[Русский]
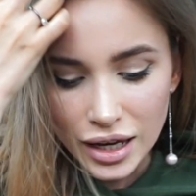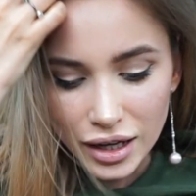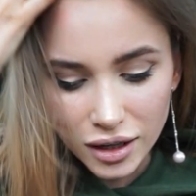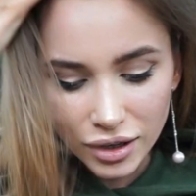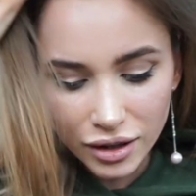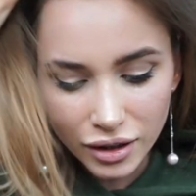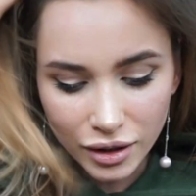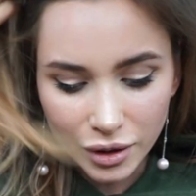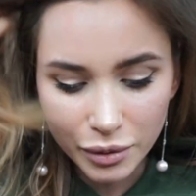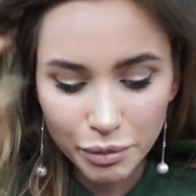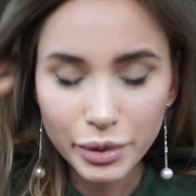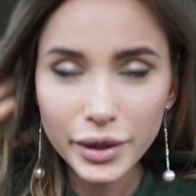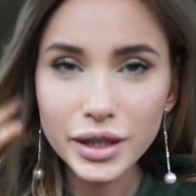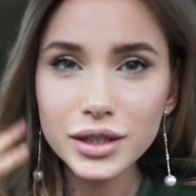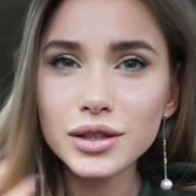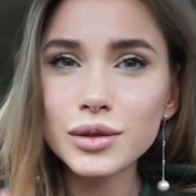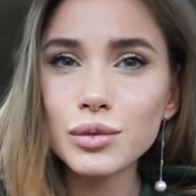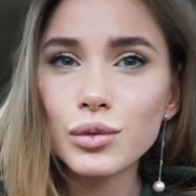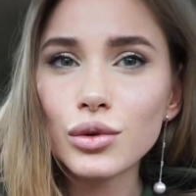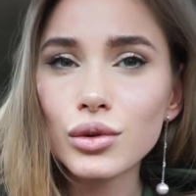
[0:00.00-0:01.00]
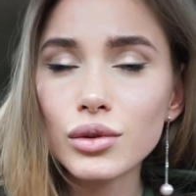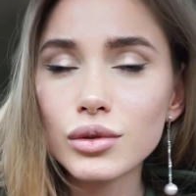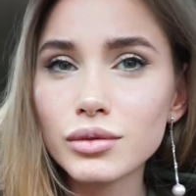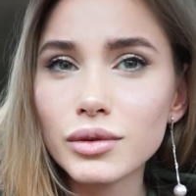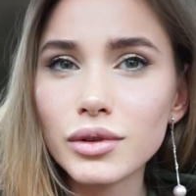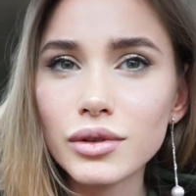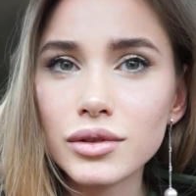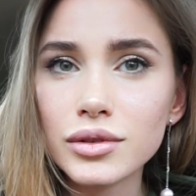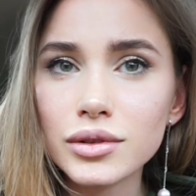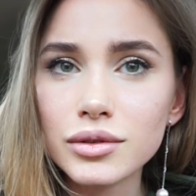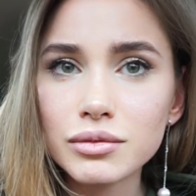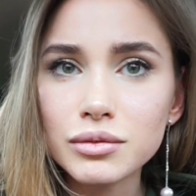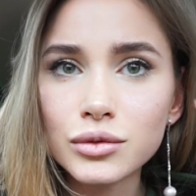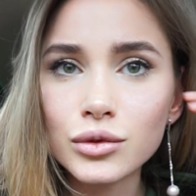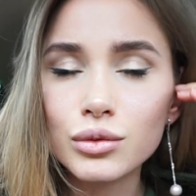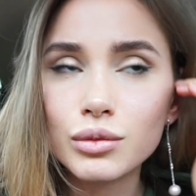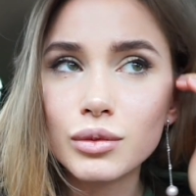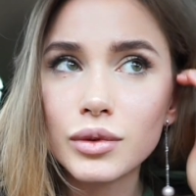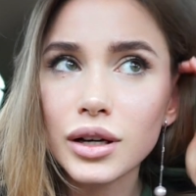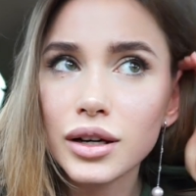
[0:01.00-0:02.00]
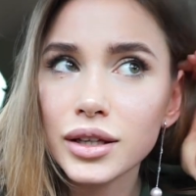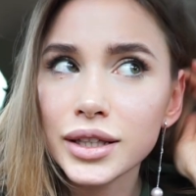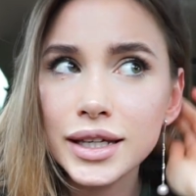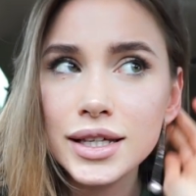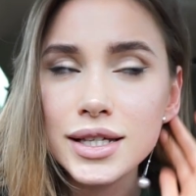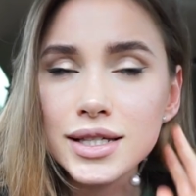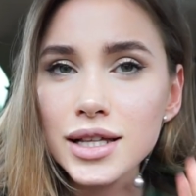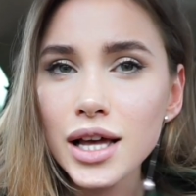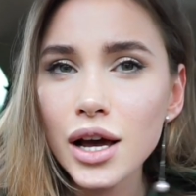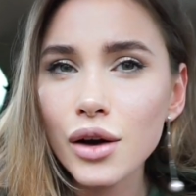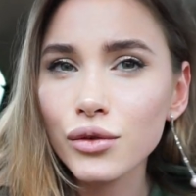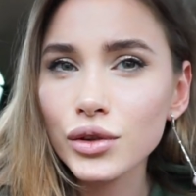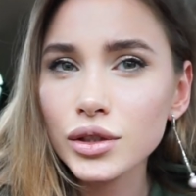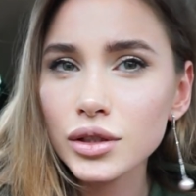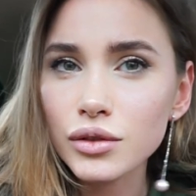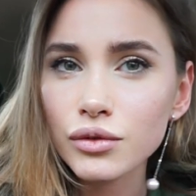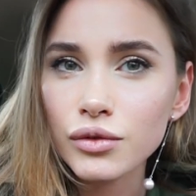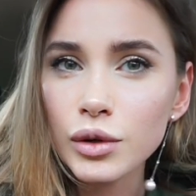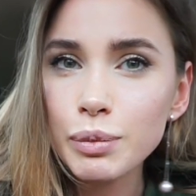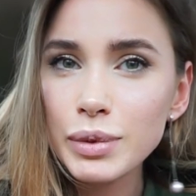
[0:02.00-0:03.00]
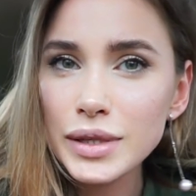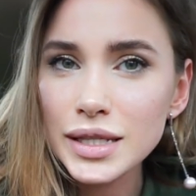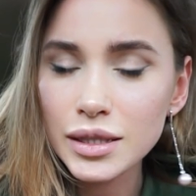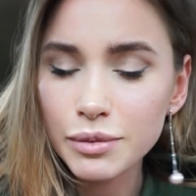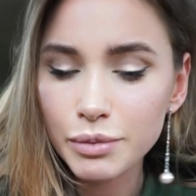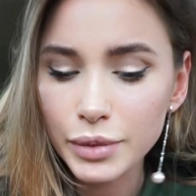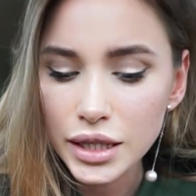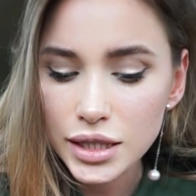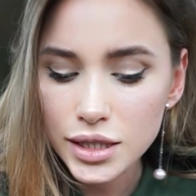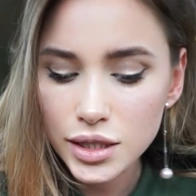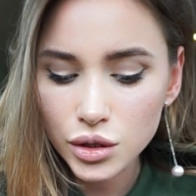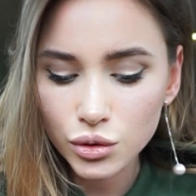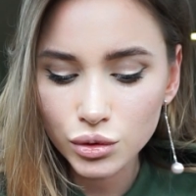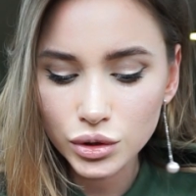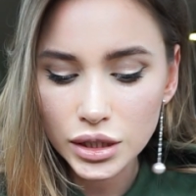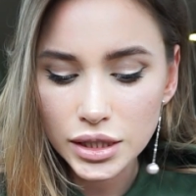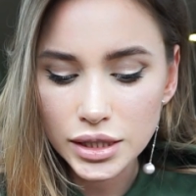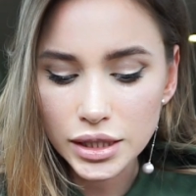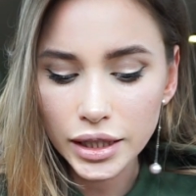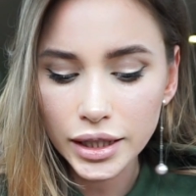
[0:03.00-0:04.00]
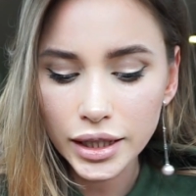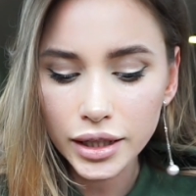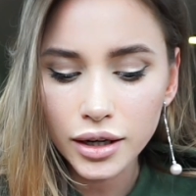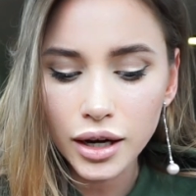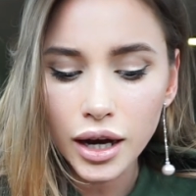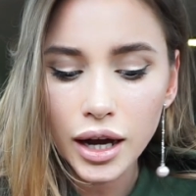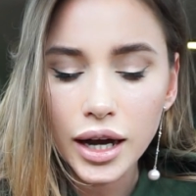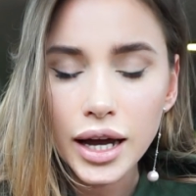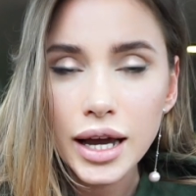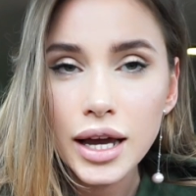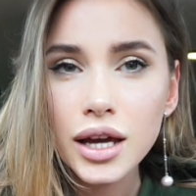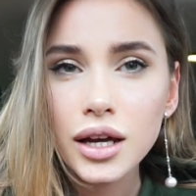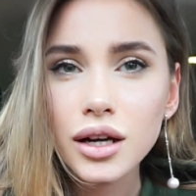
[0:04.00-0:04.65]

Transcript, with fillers: Э, поэтому, э, ну, я не знаю, вы, вы по себе судите или как.